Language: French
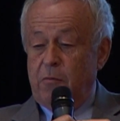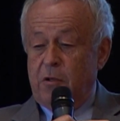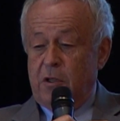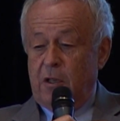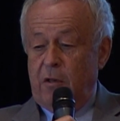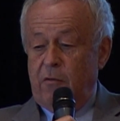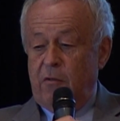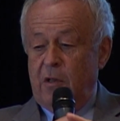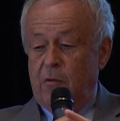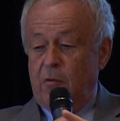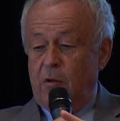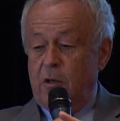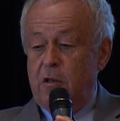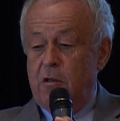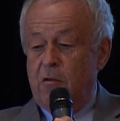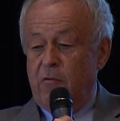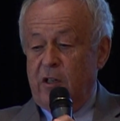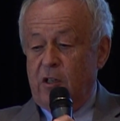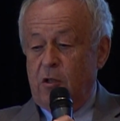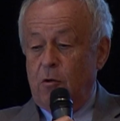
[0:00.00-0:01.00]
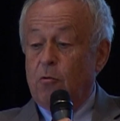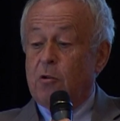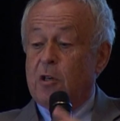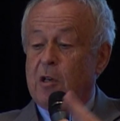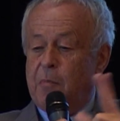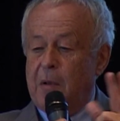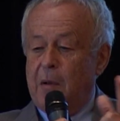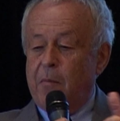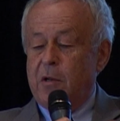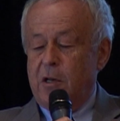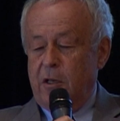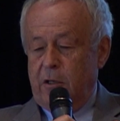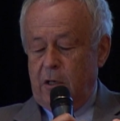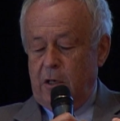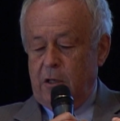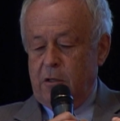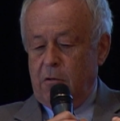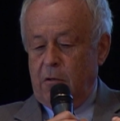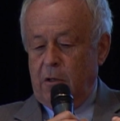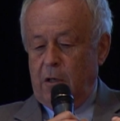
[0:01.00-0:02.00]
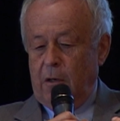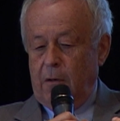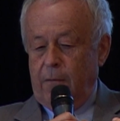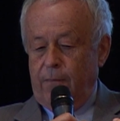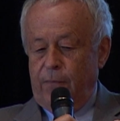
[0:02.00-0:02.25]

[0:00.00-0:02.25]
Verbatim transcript: c'est évidemment l'innovation qui permet l'international.